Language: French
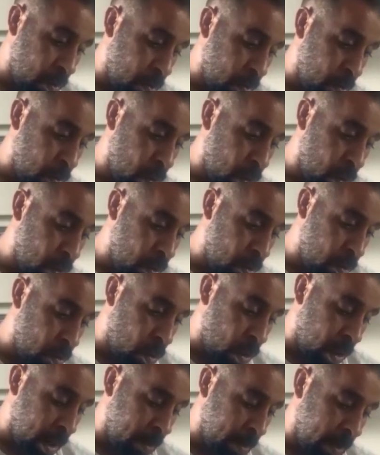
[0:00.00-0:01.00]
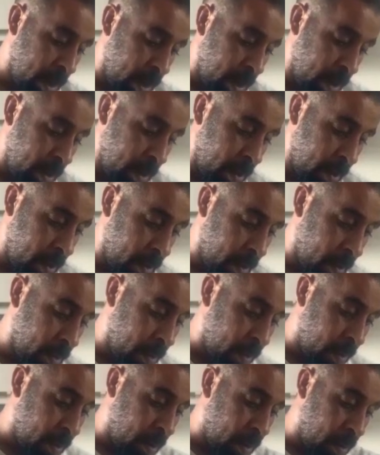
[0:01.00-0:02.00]
moralement
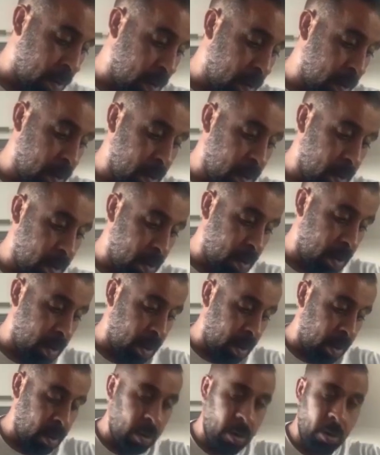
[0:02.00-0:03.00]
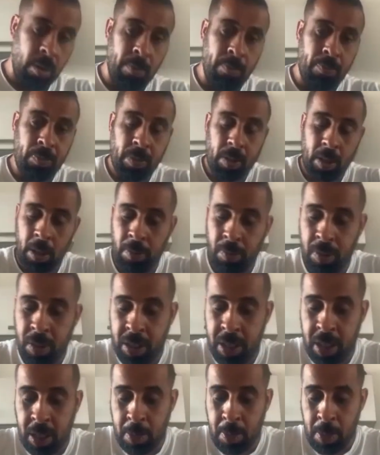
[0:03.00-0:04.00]
et, euh,
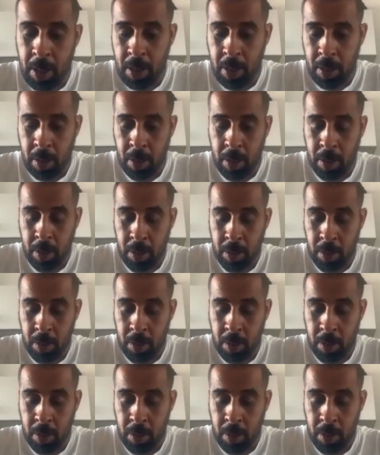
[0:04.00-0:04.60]
physiquement euh,